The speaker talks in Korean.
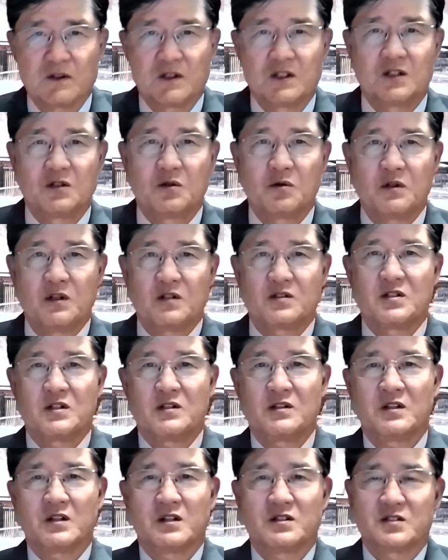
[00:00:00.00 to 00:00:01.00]
기도원의
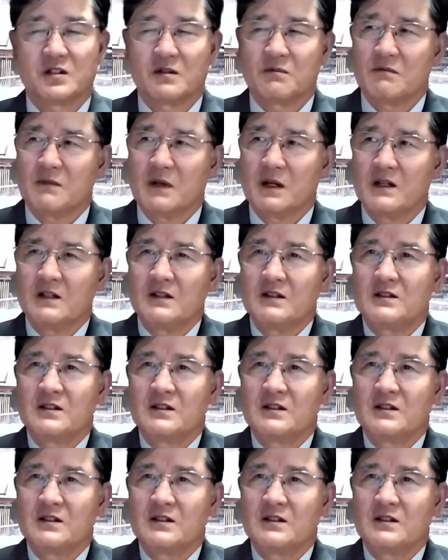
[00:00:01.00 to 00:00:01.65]
승리는 정말